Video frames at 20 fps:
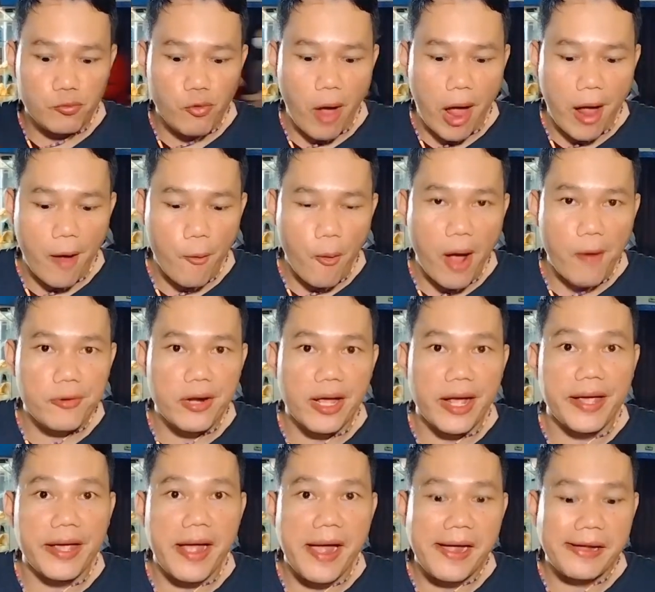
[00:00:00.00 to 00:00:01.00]
semua wah
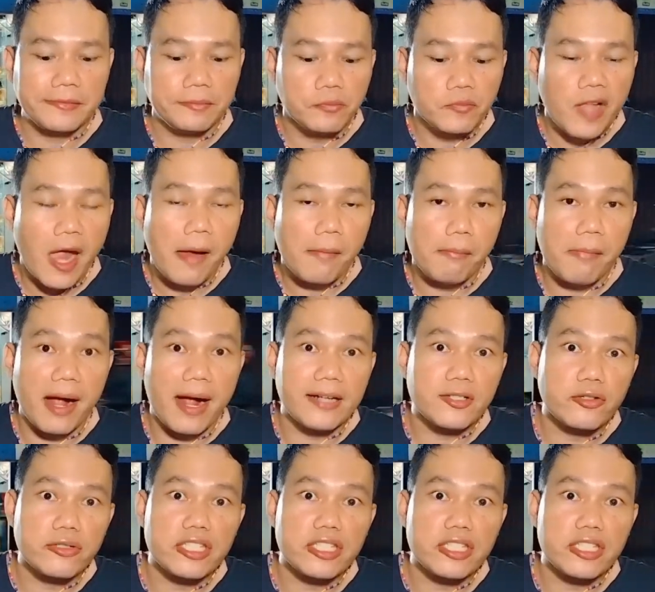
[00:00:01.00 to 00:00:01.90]
udah kayak makan